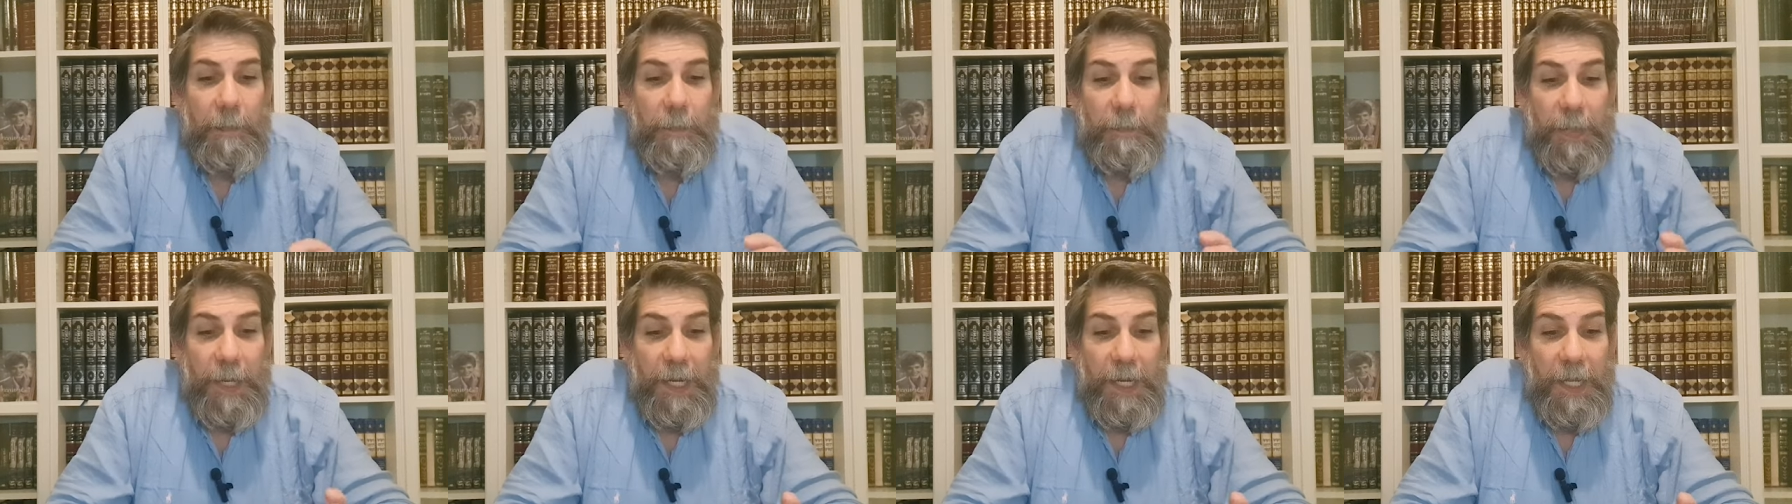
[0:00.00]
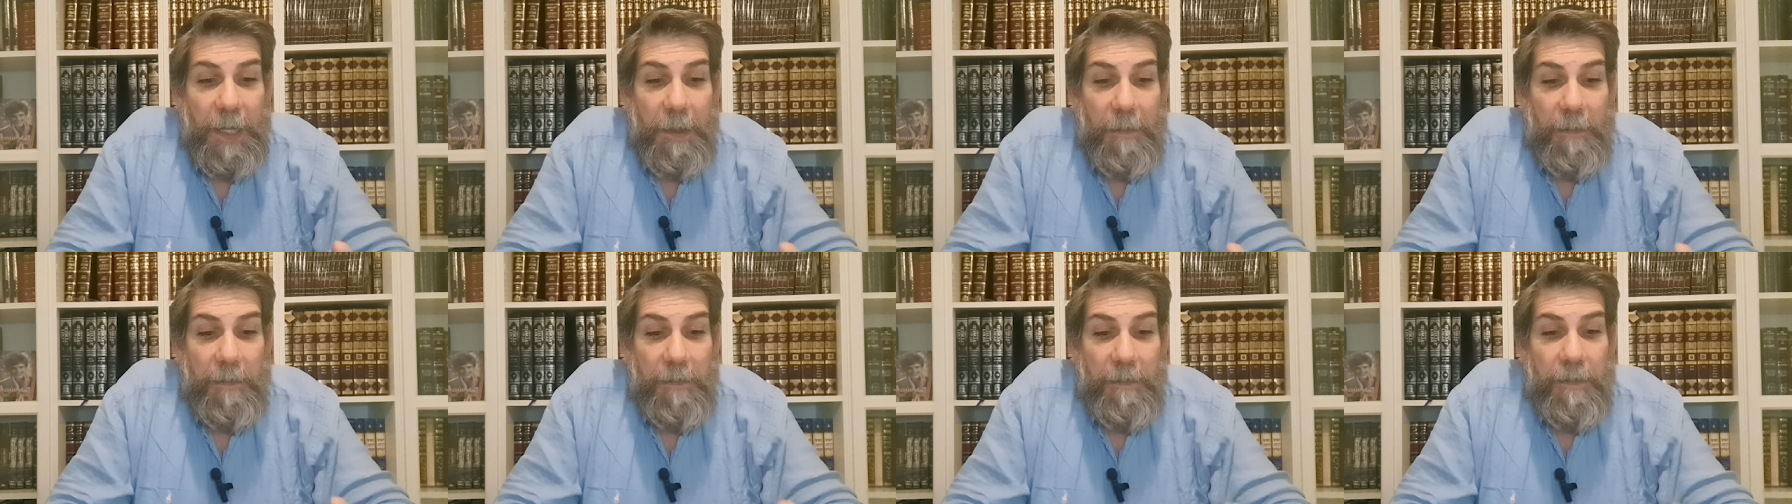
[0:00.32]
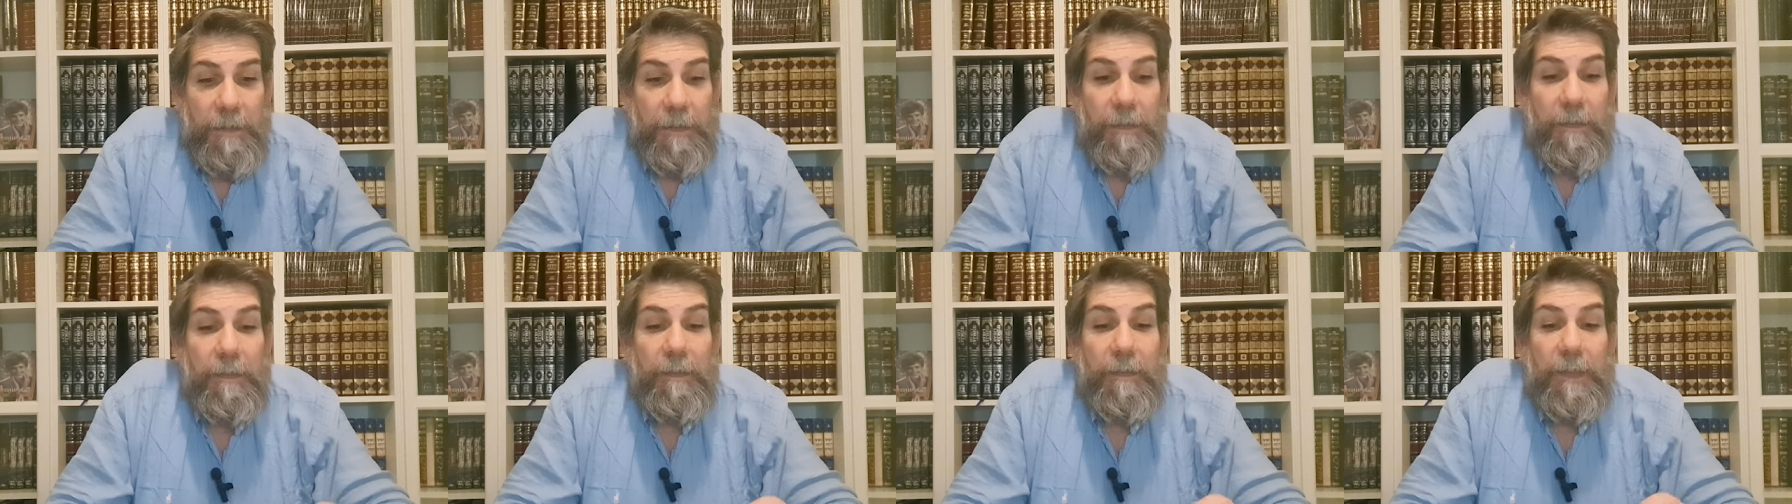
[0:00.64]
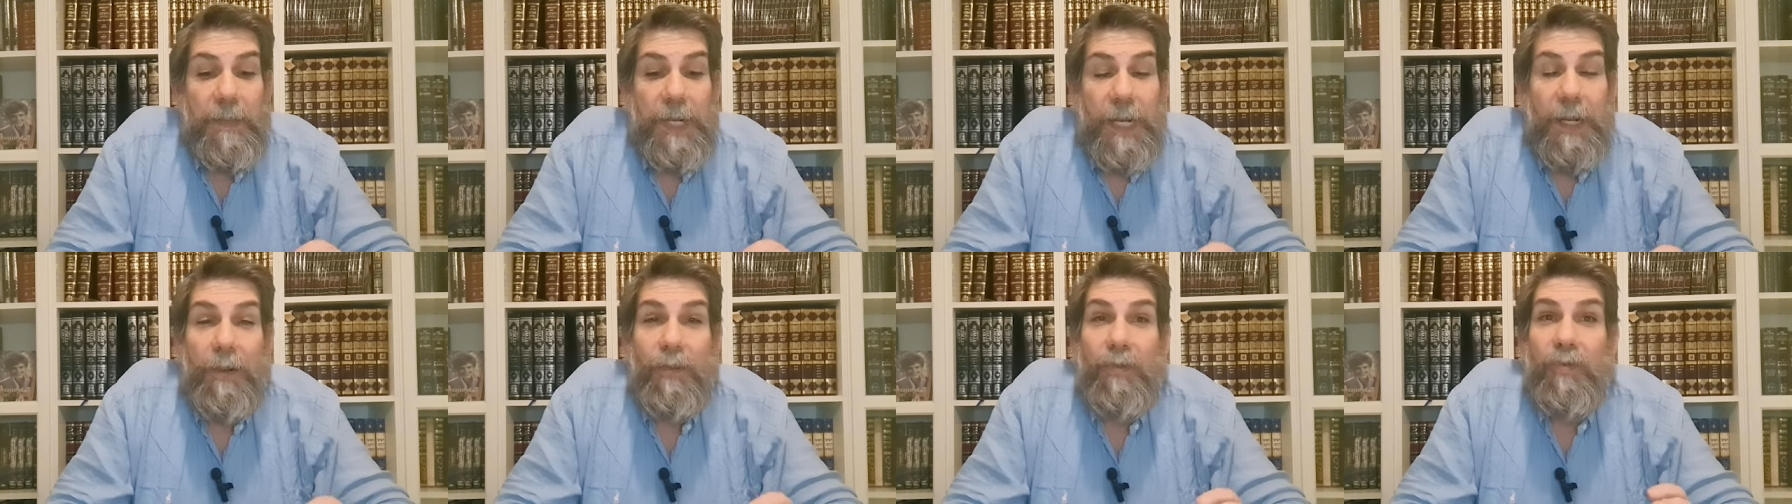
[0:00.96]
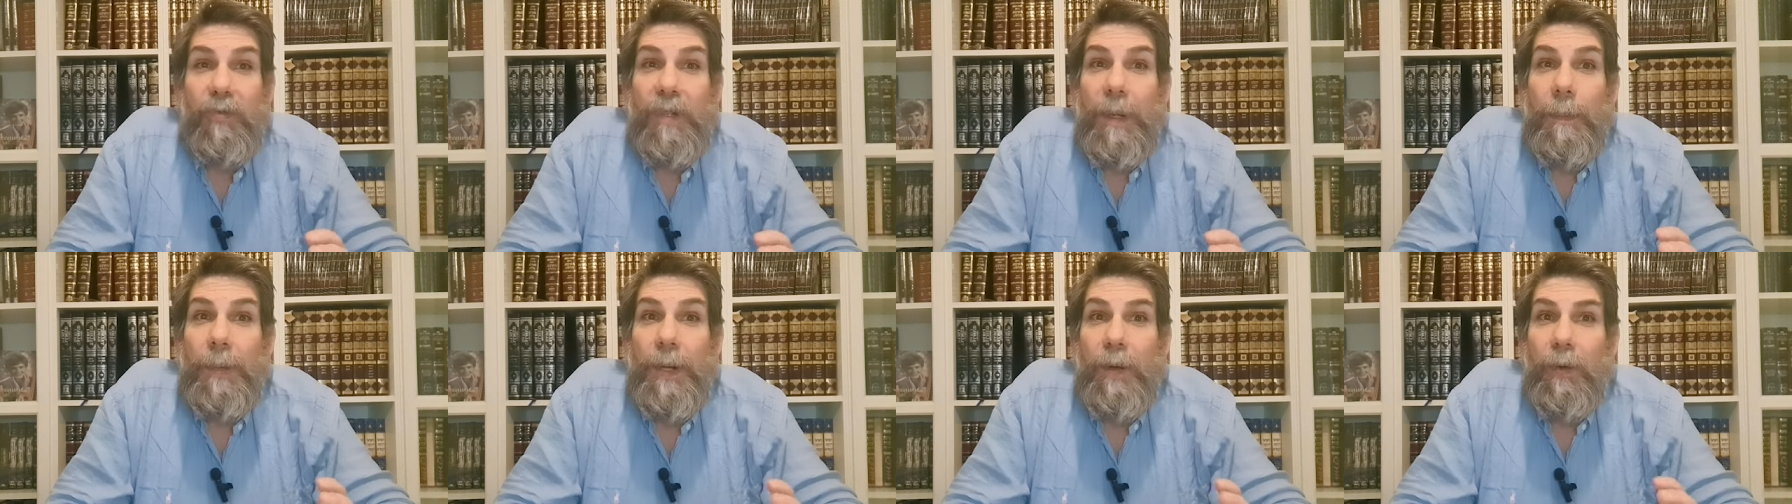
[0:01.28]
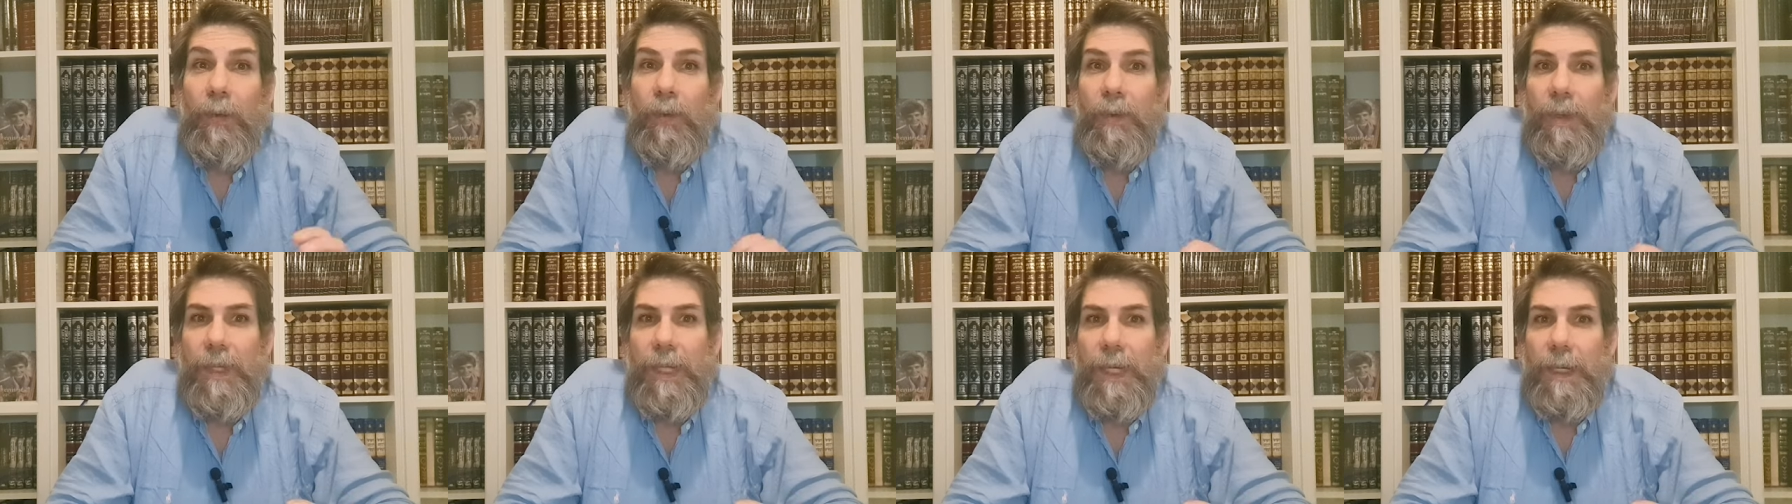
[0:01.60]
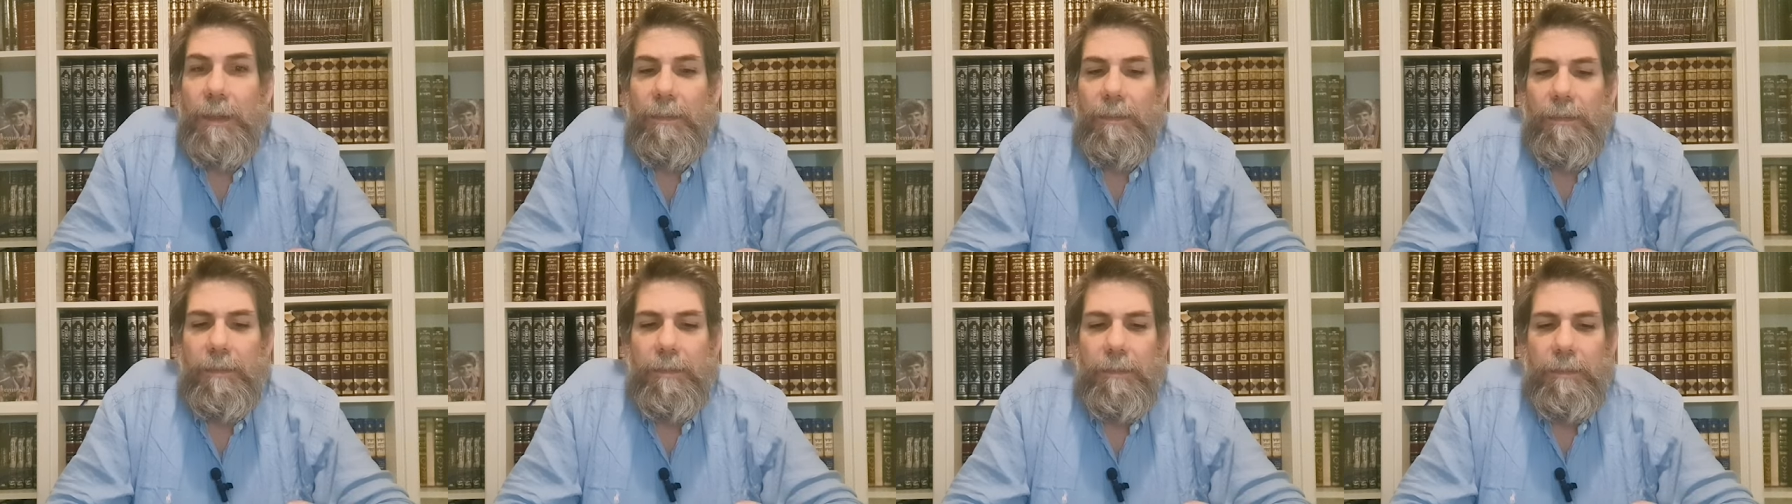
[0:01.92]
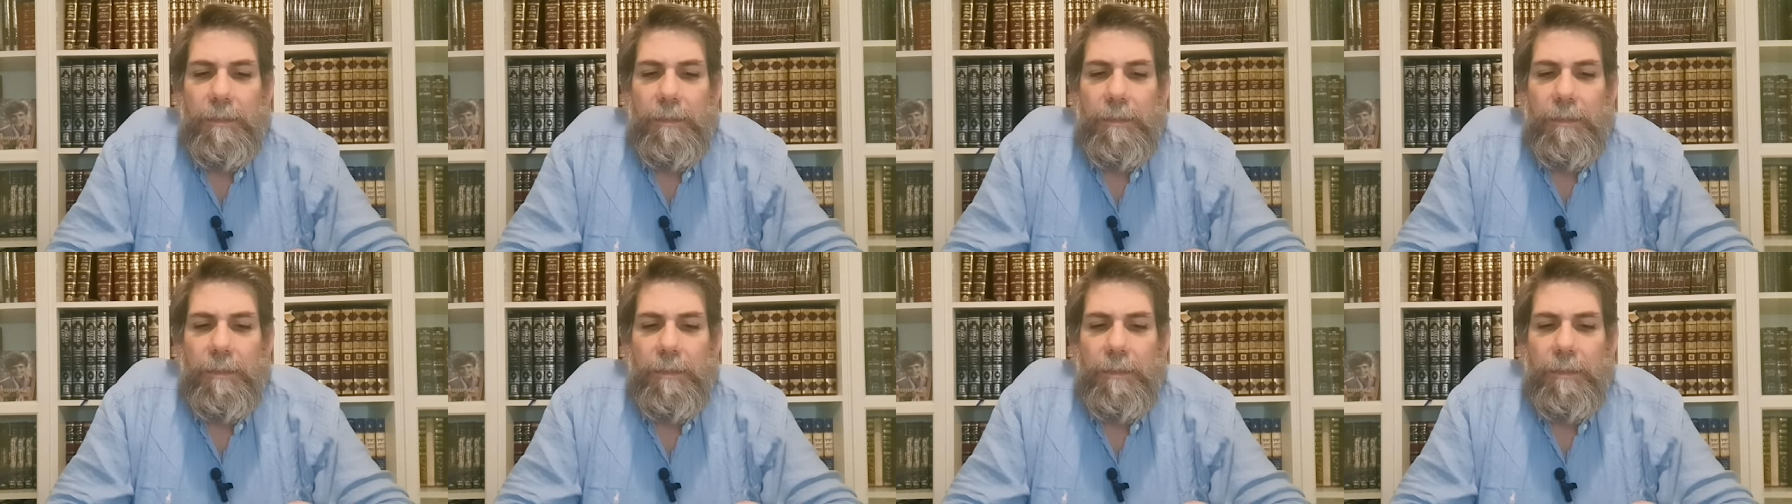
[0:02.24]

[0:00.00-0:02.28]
para traeros una pregunta.